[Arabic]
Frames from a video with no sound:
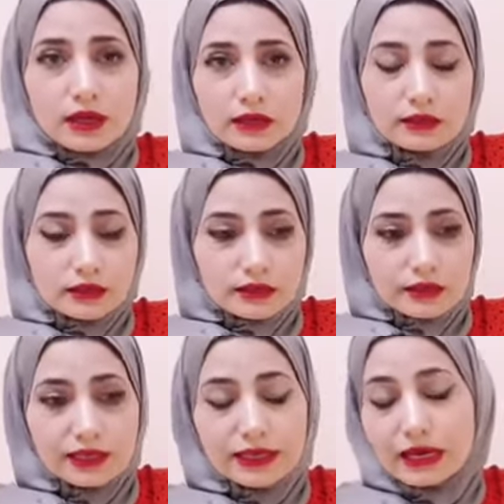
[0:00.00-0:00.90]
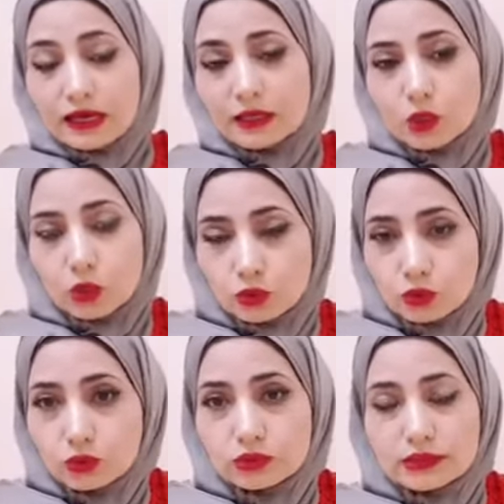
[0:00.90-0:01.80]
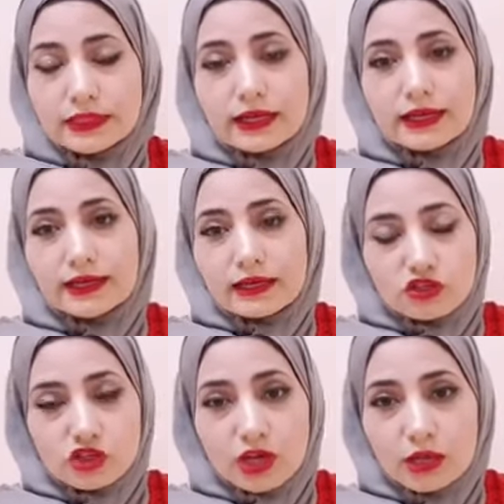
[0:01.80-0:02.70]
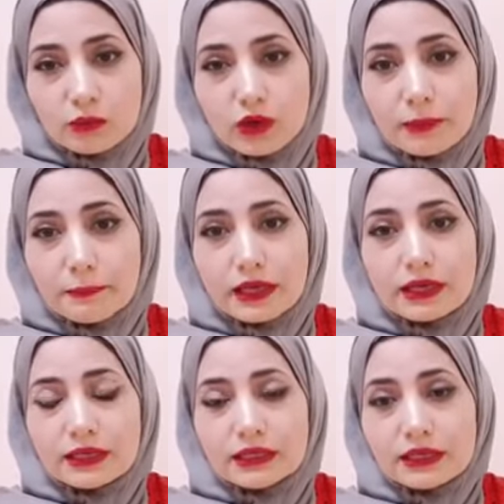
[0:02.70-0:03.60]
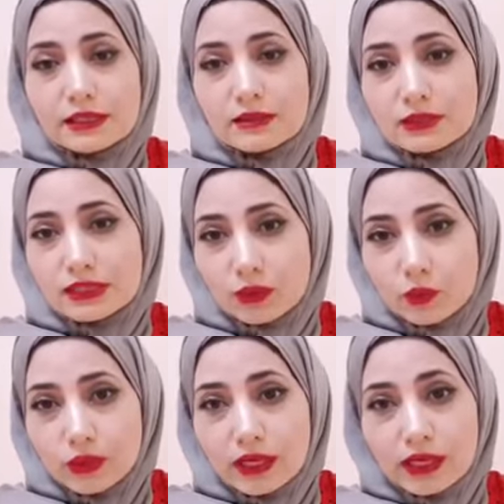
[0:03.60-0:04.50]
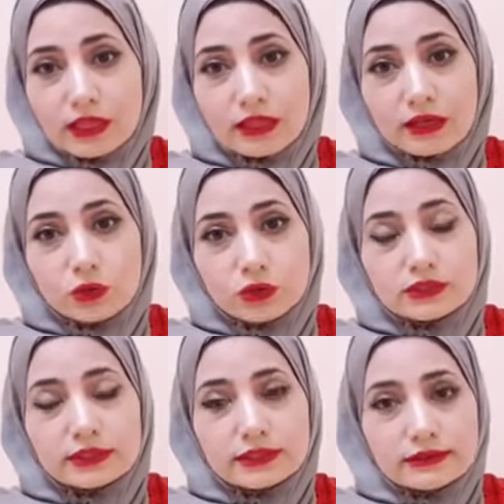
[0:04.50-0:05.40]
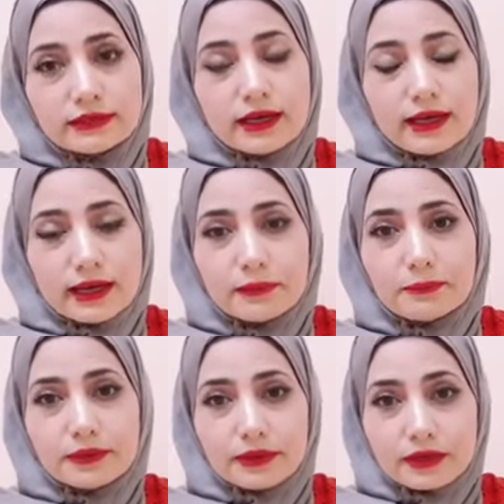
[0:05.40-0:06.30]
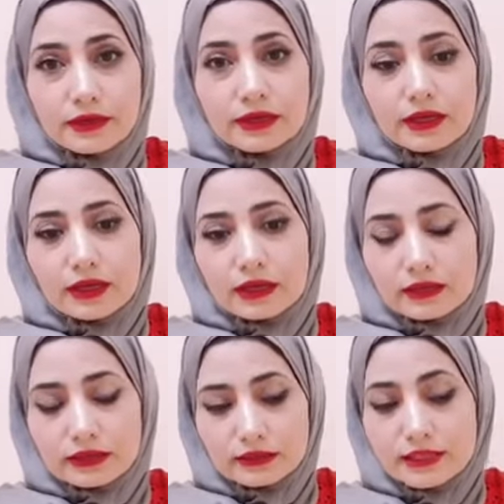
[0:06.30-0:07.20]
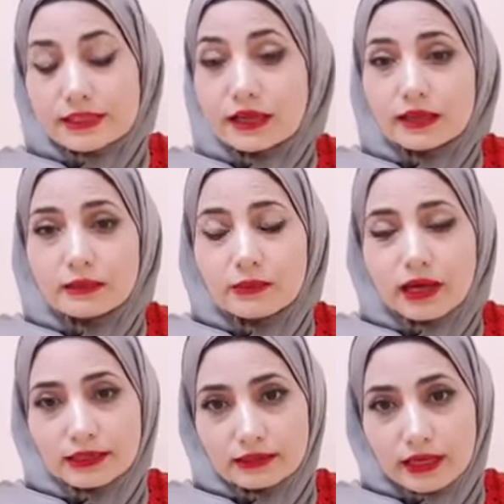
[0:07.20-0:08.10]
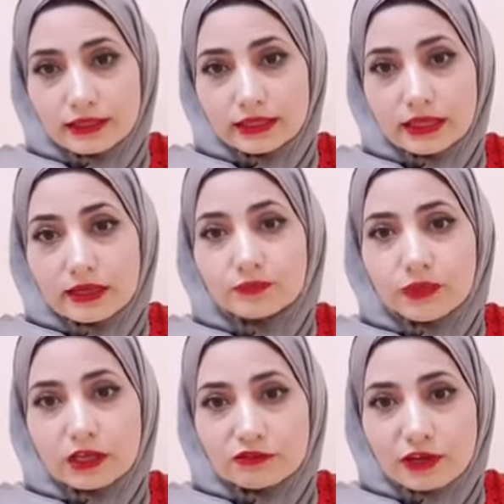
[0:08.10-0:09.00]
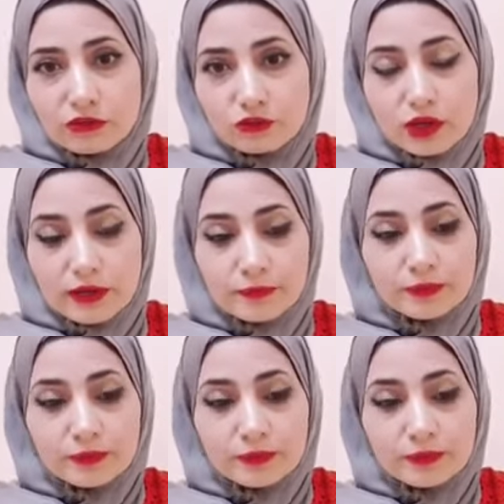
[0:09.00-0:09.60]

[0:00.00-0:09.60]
آه، هي هاي الخطوط هي هاي الاشياء المهمه اللي لازم تسويها اذا كنت انت حاب آه، تستخدم هاي التقنيه الفايف واي